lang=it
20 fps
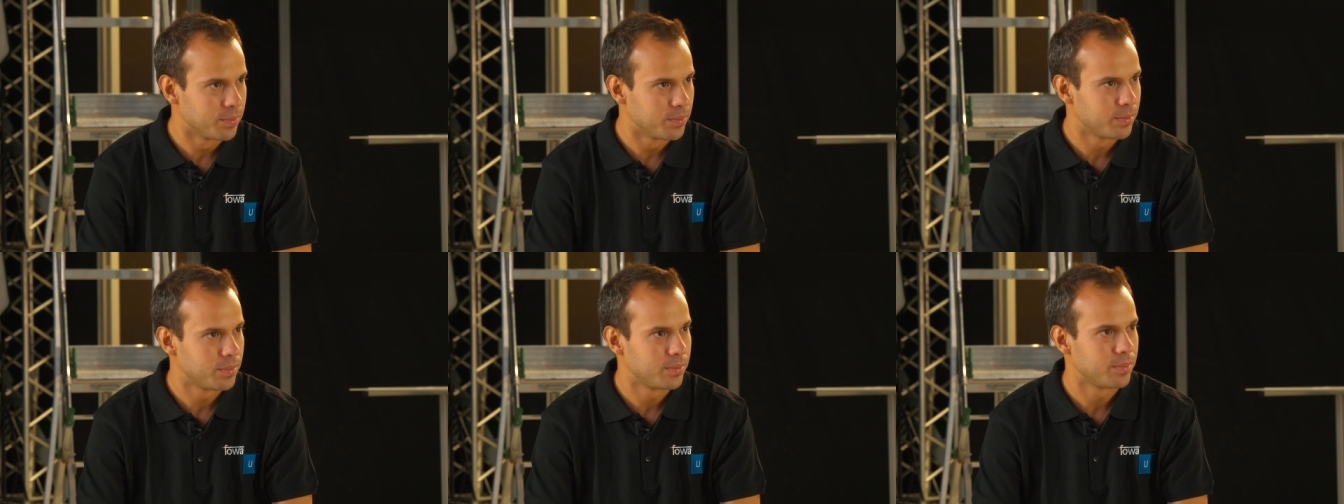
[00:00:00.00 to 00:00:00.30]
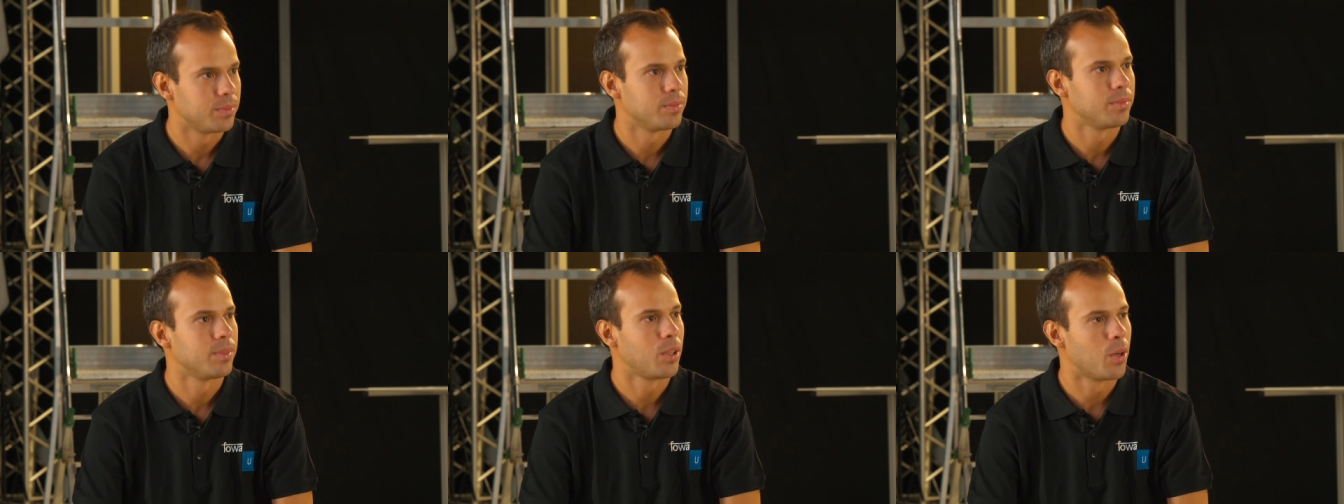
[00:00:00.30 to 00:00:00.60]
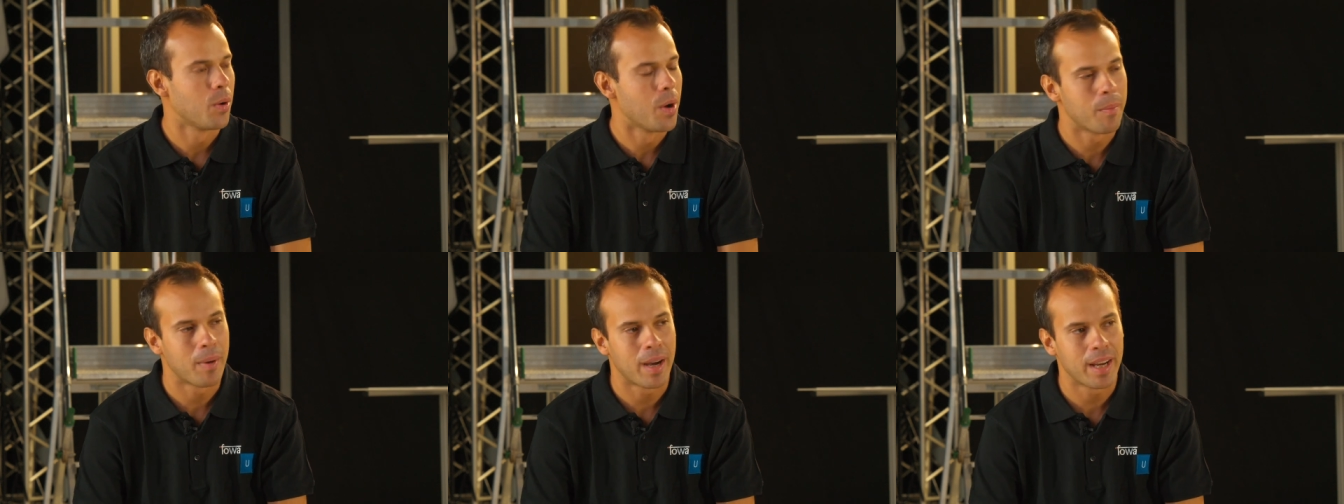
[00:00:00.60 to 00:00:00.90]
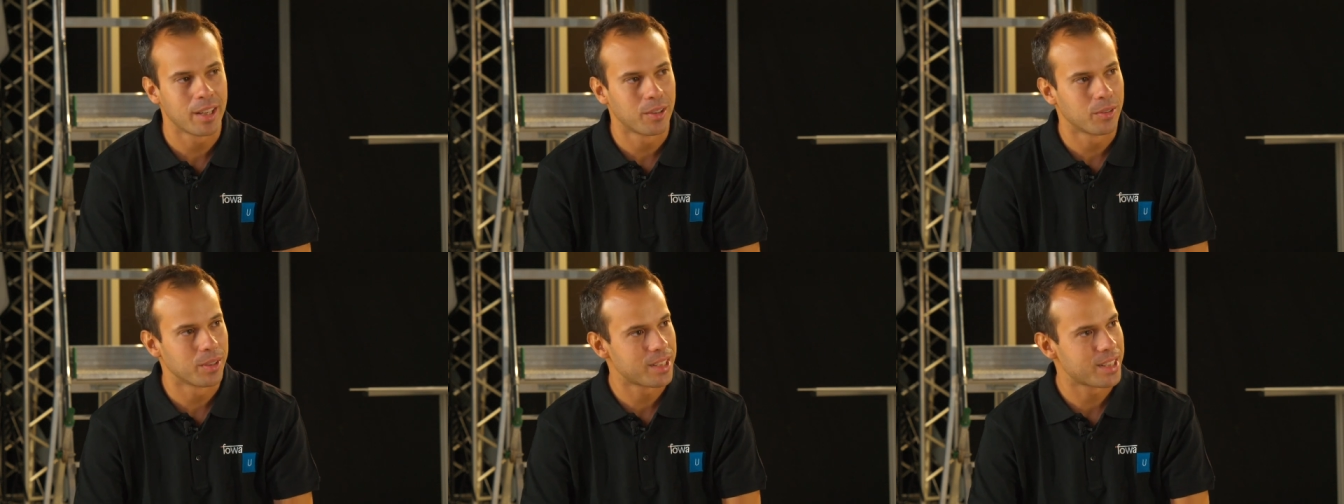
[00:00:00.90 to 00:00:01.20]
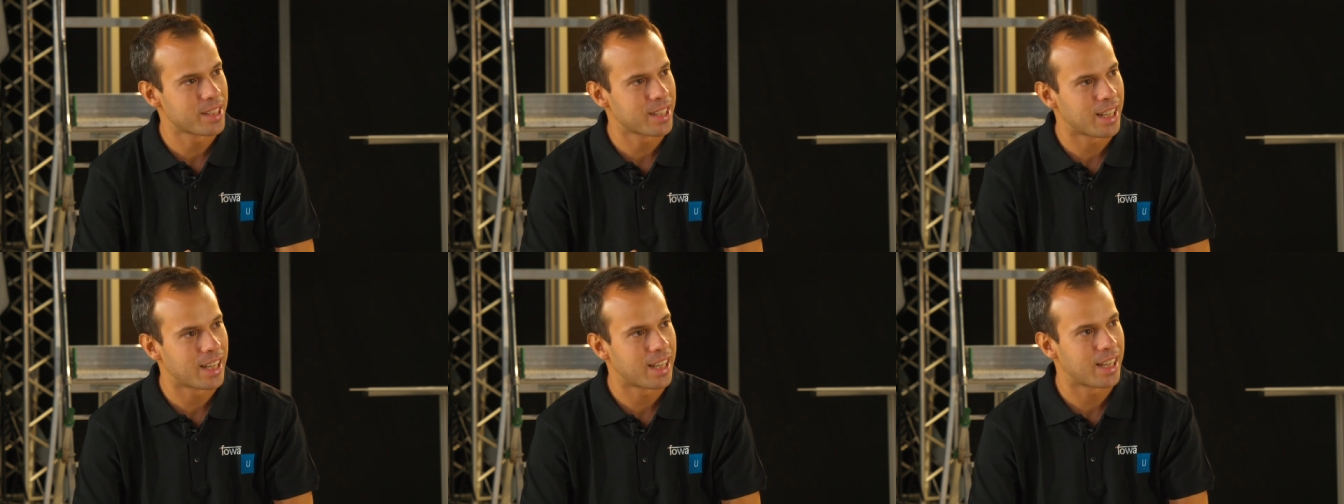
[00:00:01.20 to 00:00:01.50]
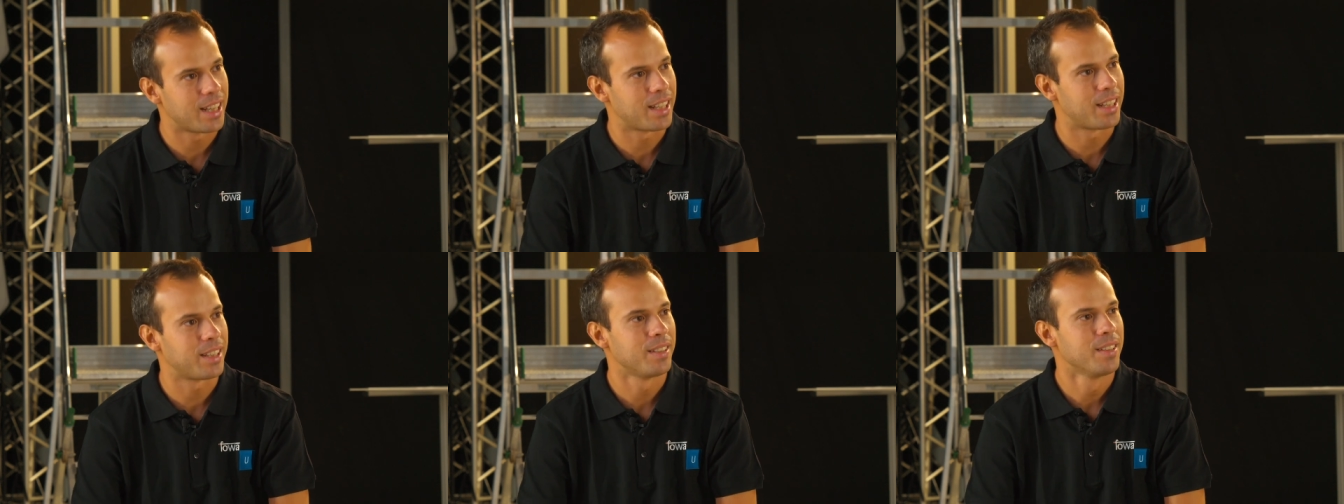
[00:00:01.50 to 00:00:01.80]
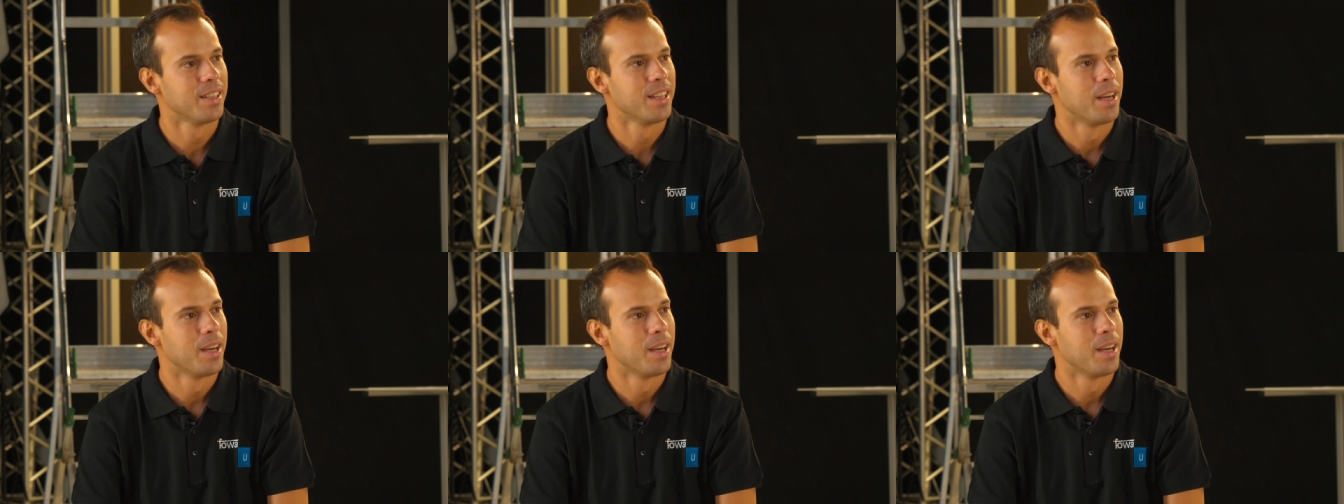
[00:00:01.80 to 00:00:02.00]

Sì. Come mai questa